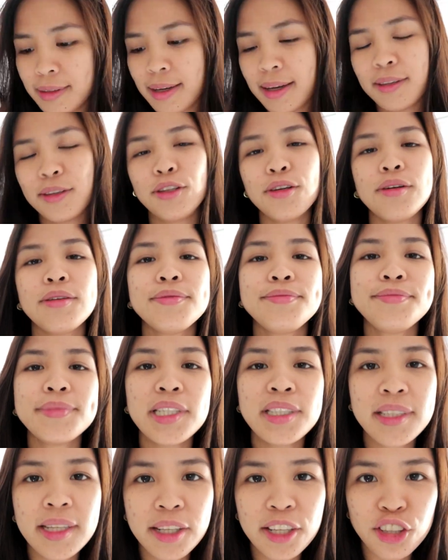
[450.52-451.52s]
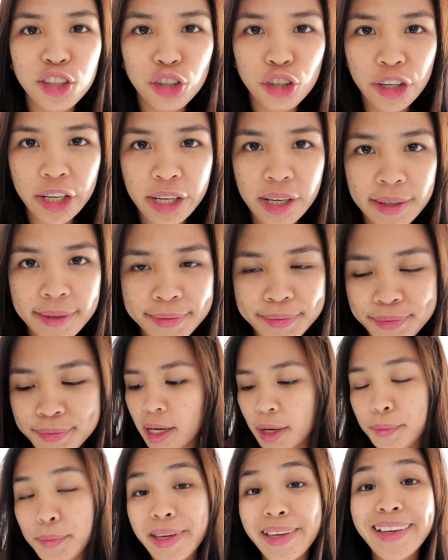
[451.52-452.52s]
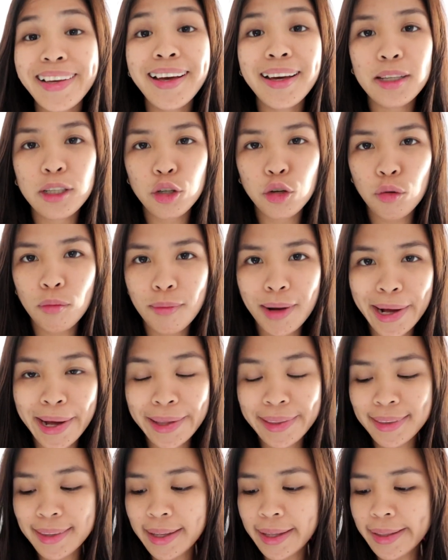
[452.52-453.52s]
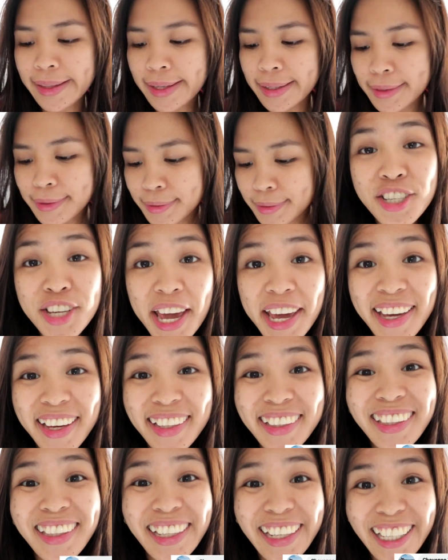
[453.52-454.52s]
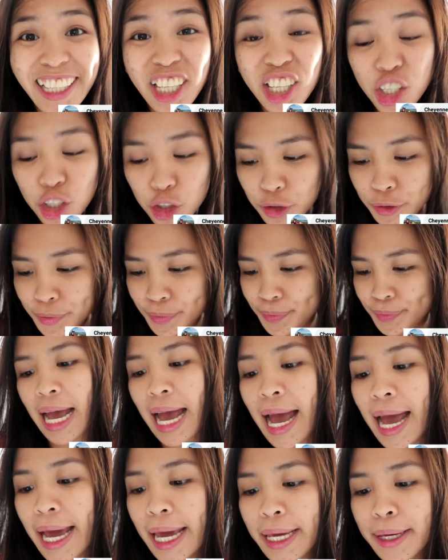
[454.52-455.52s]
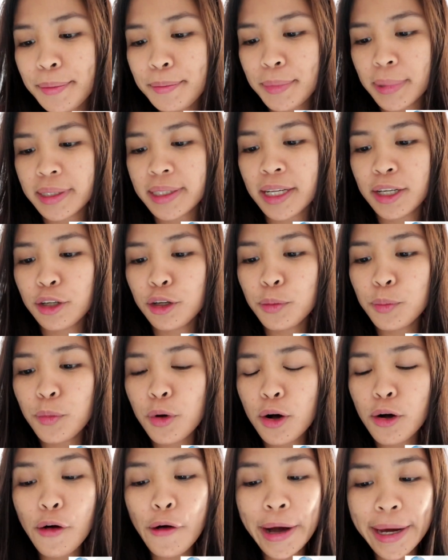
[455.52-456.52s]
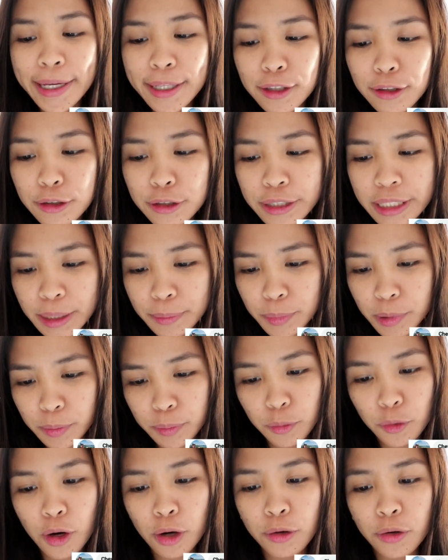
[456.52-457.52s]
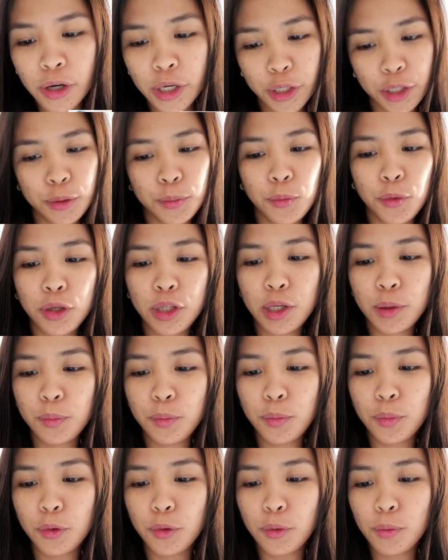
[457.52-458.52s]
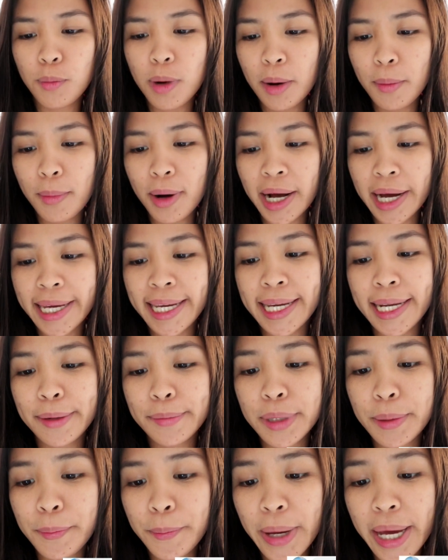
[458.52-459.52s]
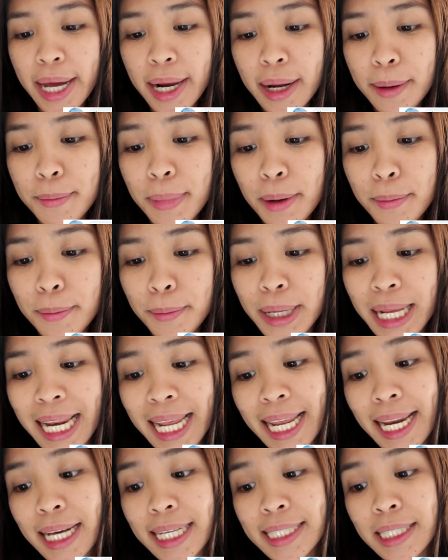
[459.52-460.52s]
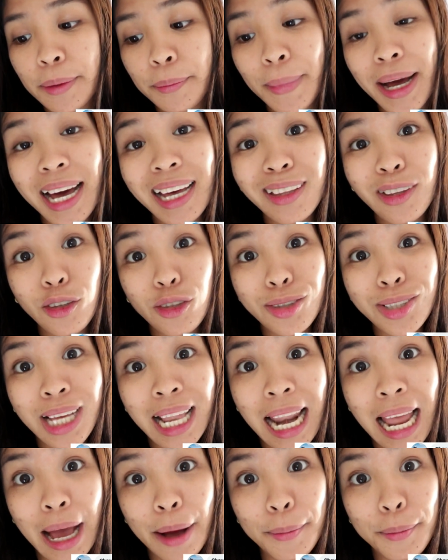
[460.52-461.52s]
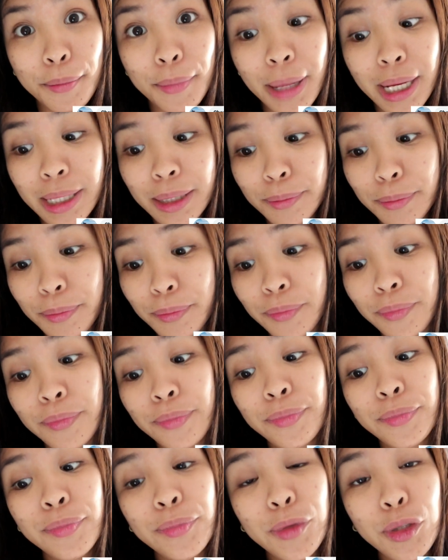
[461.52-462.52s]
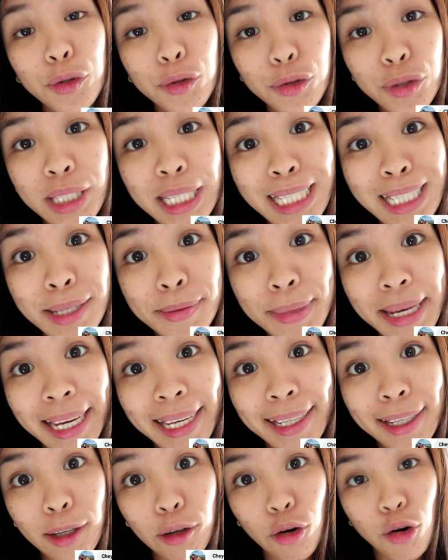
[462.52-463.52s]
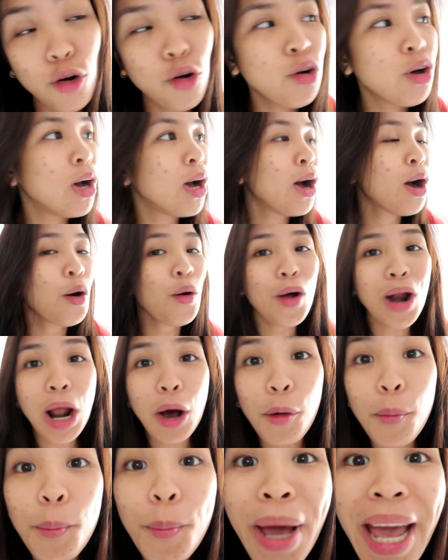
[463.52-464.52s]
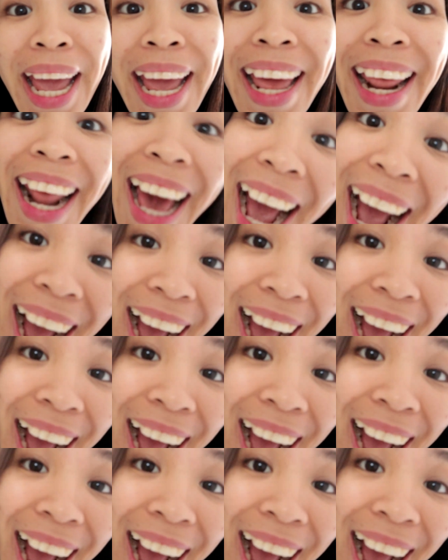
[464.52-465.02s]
Eto, isa din to eh kaibigan kong maganda din. Sheyan Pino. Hi, magtanong po ako idol. Gipit po ako ngayon. Pwede po ba makahiram ng pera? Bambili ng sapatos. Salamat. Notice niya idol. Wala akong pera.